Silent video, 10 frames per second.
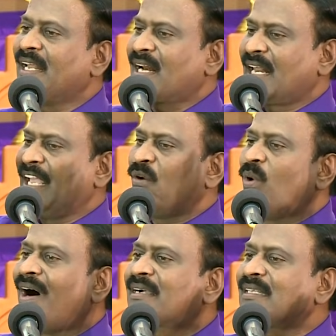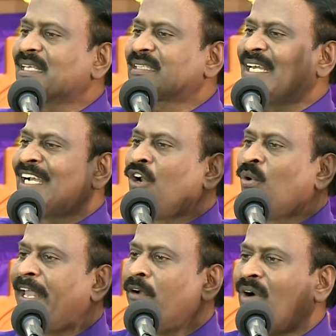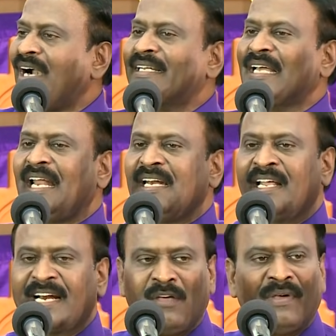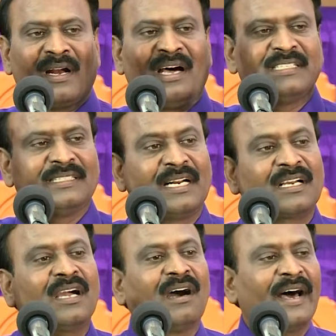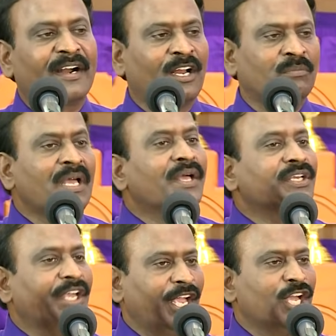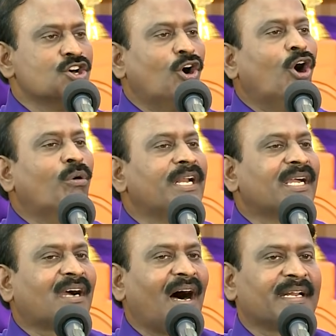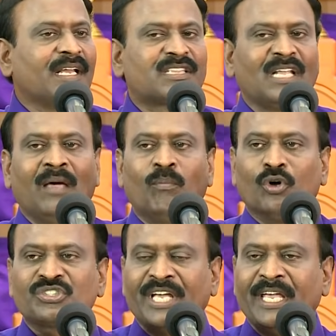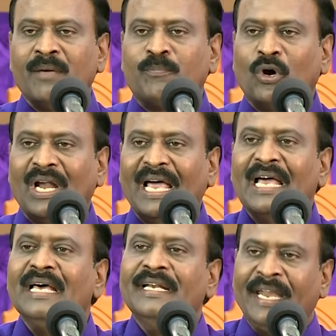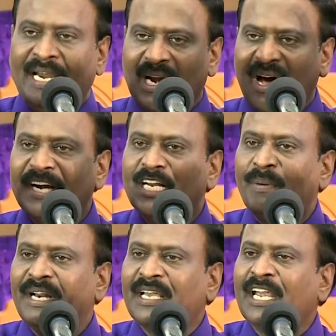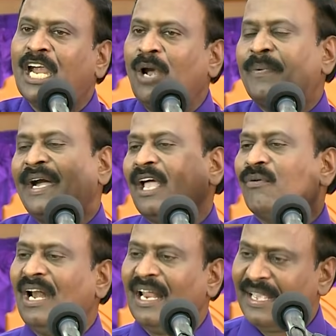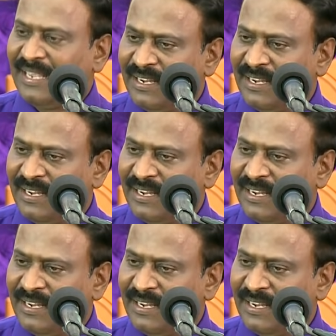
நிறைய வாக்கு தத்தங்கள் உங்களுடைய வாழ்க்கையில் நிறைவேறாததற்கு காரணம் ஏதோ ஒரு காரியத்தில் மோசையை போல நீங்கள் ஆண்டவருக்கு கீழ்ப்படியவில்லை